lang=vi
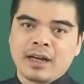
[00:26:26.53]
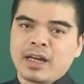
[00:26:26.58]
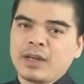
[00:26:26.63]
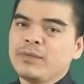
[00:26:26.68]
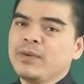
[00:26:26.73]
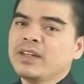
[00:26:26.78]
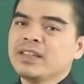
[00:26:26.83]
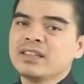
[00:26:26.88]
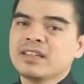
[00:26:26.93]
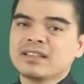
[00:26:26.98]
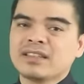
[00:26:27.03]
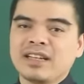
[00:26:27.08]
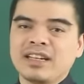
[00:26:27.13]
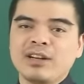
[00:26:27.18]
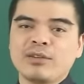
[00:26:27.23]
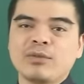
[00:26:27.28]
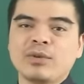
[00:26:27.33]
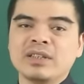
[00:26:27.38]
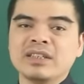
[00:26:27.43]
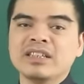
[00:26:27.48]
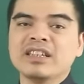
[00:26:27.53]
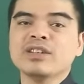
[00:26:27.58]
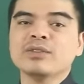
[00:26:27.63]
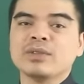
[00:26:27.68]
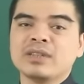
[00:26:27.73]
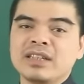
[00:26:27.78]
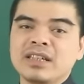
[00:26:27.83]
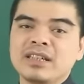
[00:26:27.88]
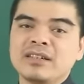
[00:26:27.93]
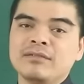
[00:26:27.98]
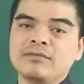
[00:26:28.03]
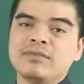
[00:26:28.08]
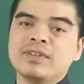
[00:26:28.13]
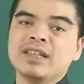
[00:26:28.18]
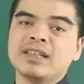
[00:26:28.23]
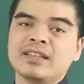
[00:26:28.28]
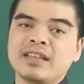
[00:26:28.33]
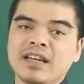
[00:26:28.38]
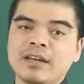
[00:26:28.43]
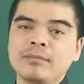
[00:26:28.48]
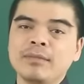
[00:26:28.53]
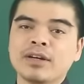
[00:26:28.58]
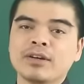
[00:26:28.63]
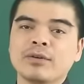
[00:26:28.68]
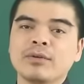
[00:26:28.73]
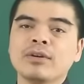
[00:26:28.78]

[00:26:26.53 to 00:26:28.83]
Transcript: Cái phương diện tài lộc của những người tuổi Thìn vì thế mà